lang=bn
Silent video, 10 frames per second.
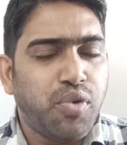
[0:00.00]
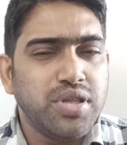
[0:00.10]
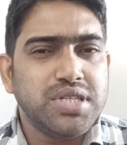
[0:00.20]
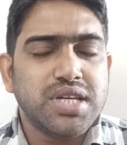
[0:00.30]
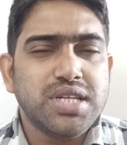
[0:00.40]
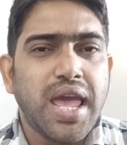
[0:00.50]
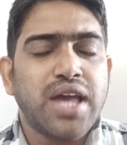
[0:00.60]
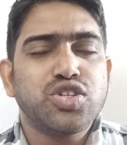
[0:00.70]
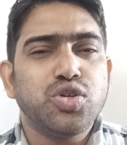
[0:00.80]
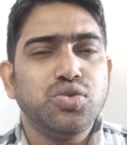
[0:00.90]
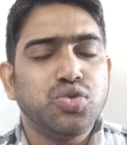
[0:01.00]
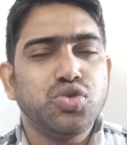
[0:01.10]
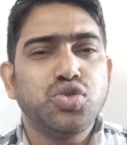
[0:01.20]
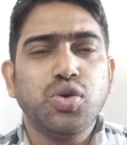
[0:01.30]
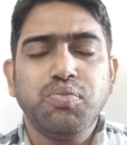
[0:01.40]
পঞ্চাশ একশো
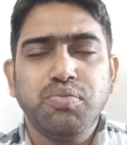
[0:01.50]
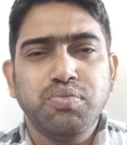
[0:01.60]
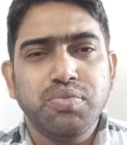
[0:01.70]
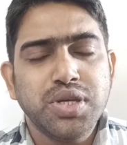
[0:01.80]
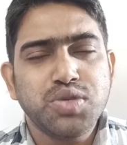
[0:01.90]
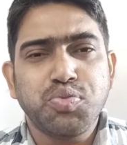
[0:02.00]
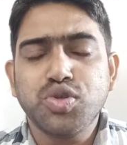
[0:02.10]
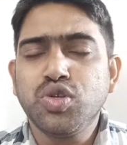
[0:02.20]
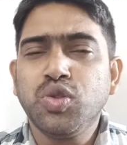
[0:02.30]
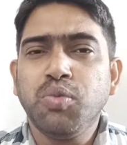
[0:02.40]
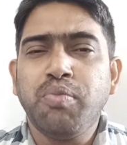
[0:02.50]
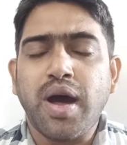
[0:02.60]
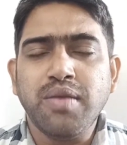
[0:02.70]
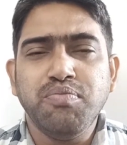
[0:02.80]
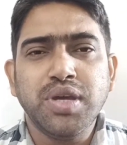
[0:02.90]
দুশো পিস পর্যন্ত
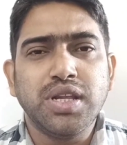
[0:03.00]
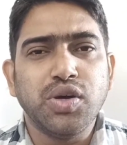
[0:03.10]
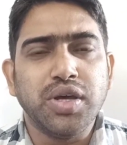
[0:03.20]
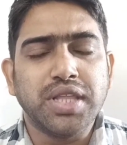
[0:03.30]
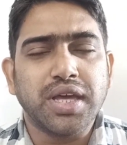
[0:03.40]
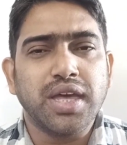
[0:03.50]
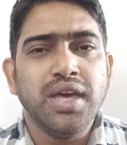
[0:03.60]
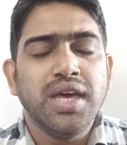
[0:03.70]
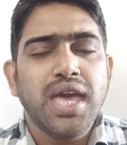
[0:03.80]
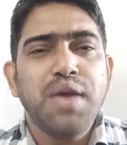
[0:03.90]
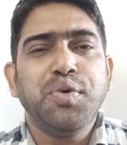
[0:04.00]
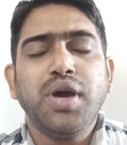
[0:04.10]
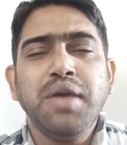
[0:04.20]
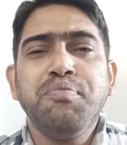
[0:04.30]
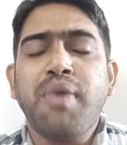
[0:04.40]
পান বিক্রি হয়ে থাকে এবং
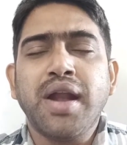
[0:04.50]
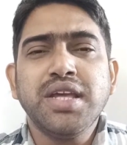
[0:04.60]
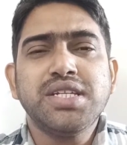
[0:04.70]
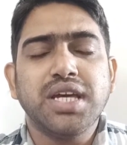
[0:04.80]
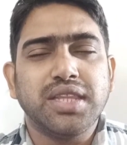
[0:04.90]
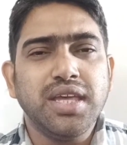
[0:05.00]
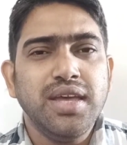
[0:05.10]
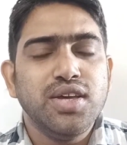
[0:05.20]
এই পানের সাথে